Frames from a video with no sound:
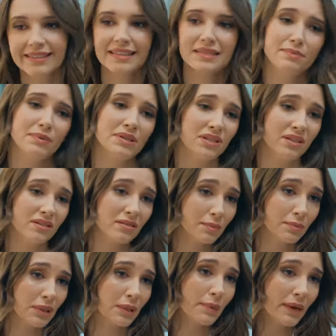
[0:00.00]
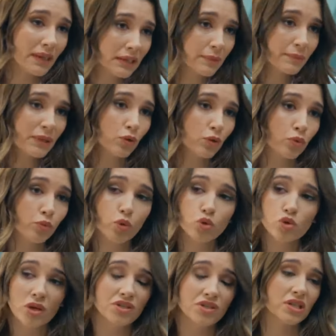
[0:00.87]
Hayır etmeyeceğini tabii ki ben de biliyorum.
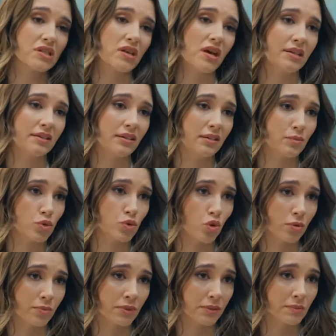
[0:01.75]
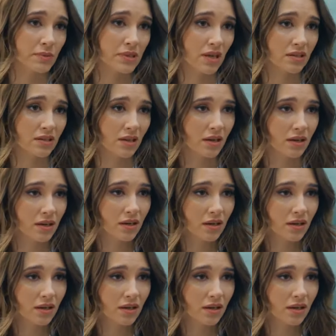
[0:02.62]
O yüzden cesaret edip soramadım zaten.